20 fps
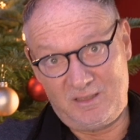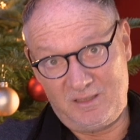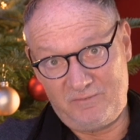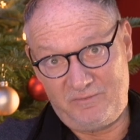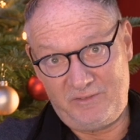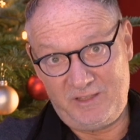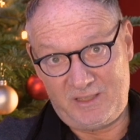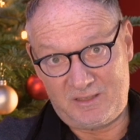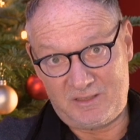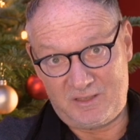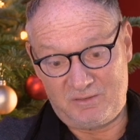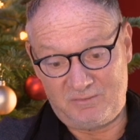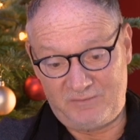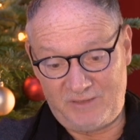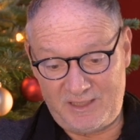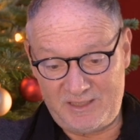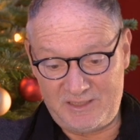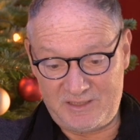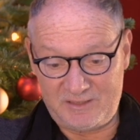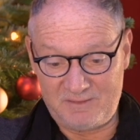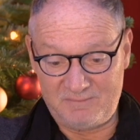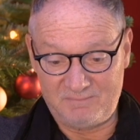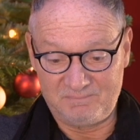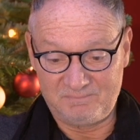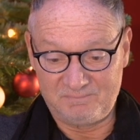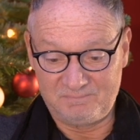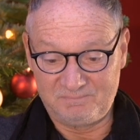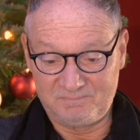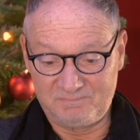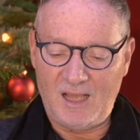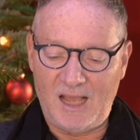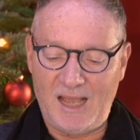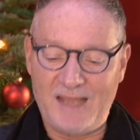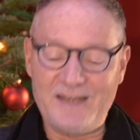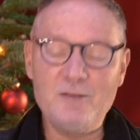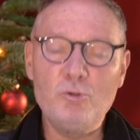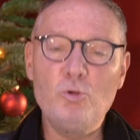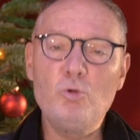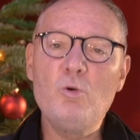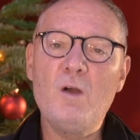den Weg zu weisen.
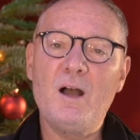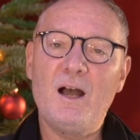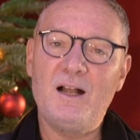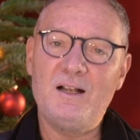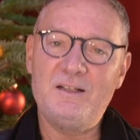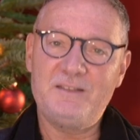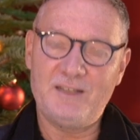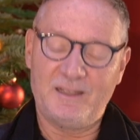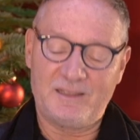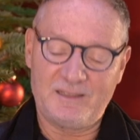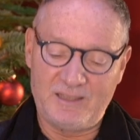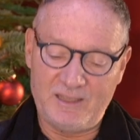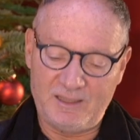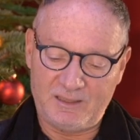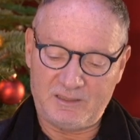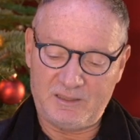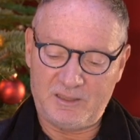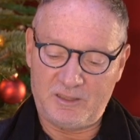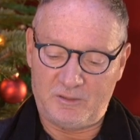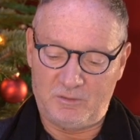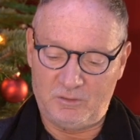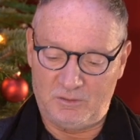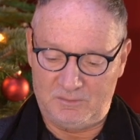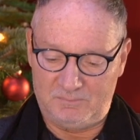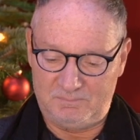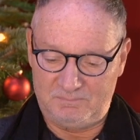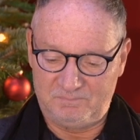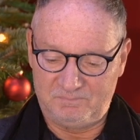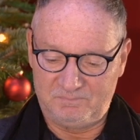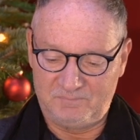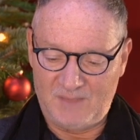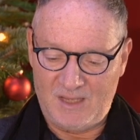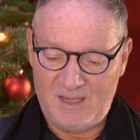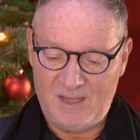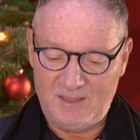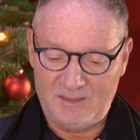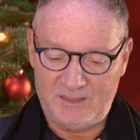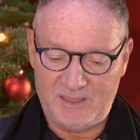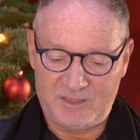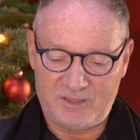Ein uralter Kirchturm,
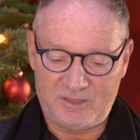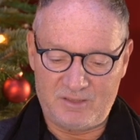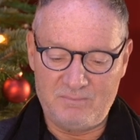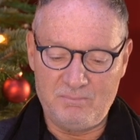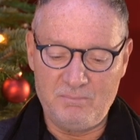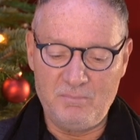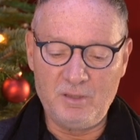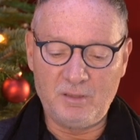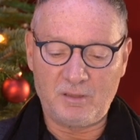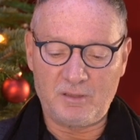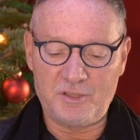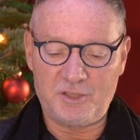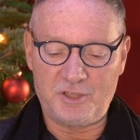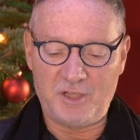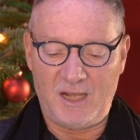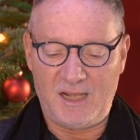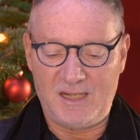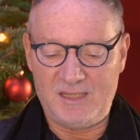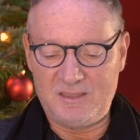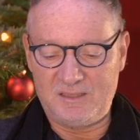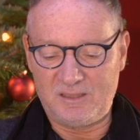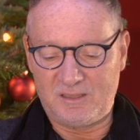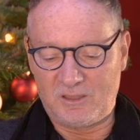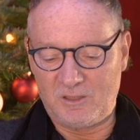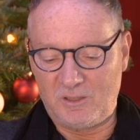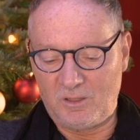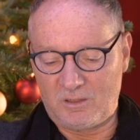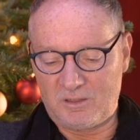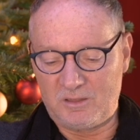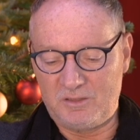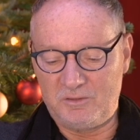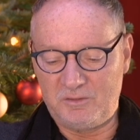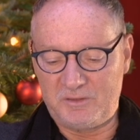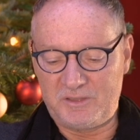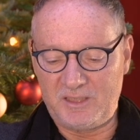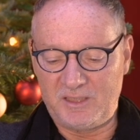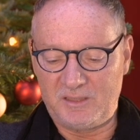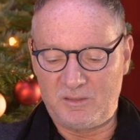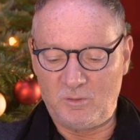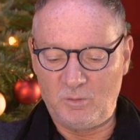dessen mürrische alte Glocke
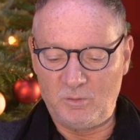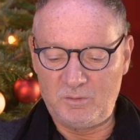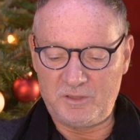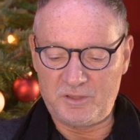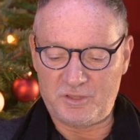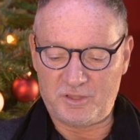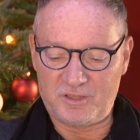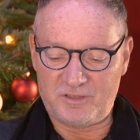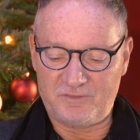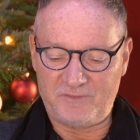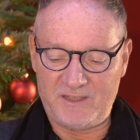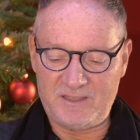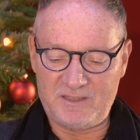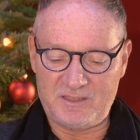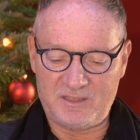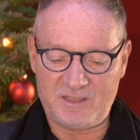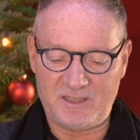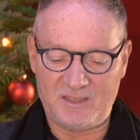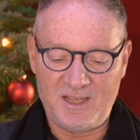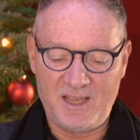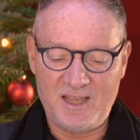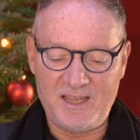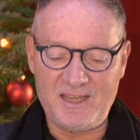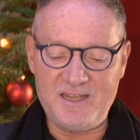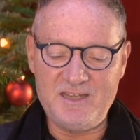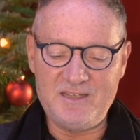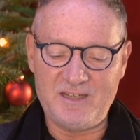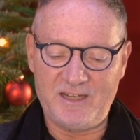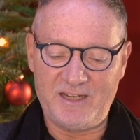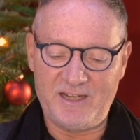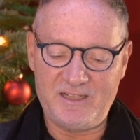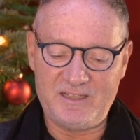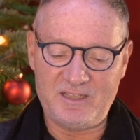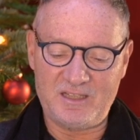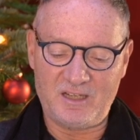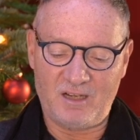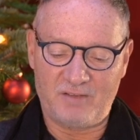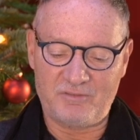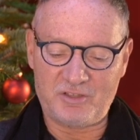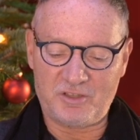durch ihr gotisches Fenster
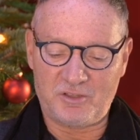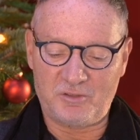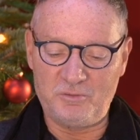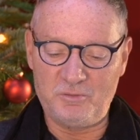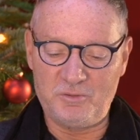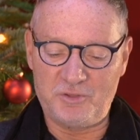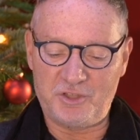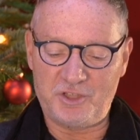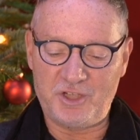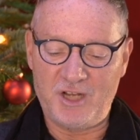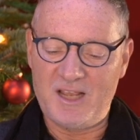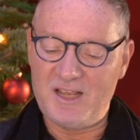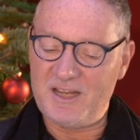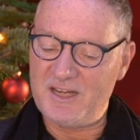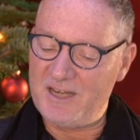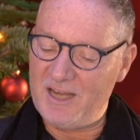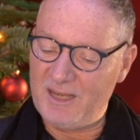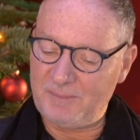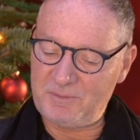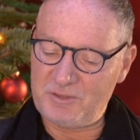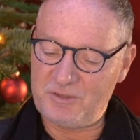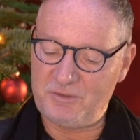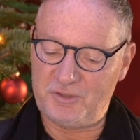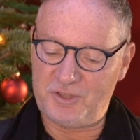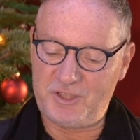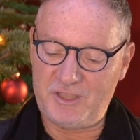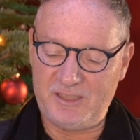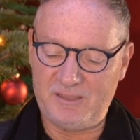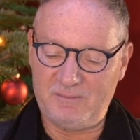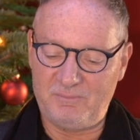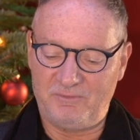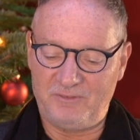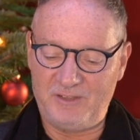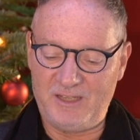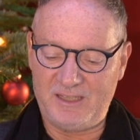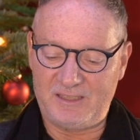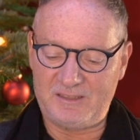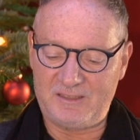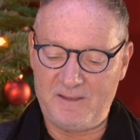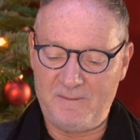hinterhältig auf Scrooge hinabzuschielen
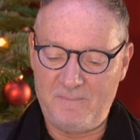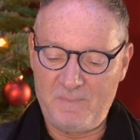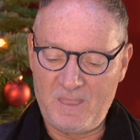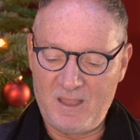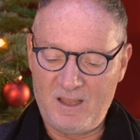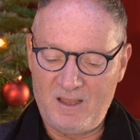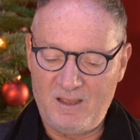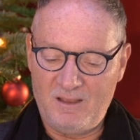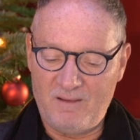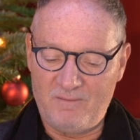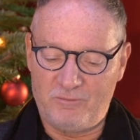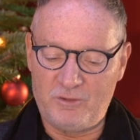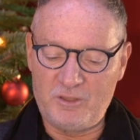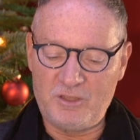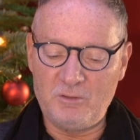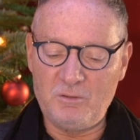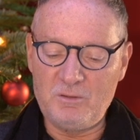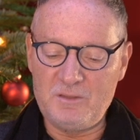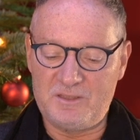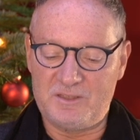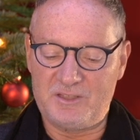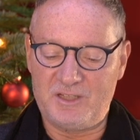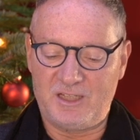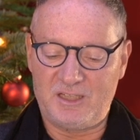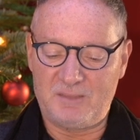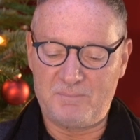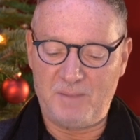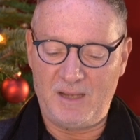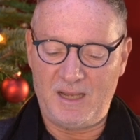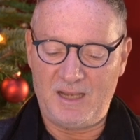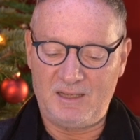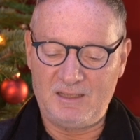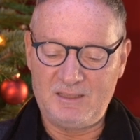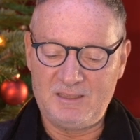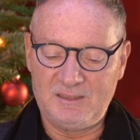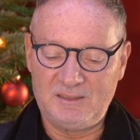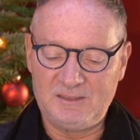pflegte, wurde unsichtbar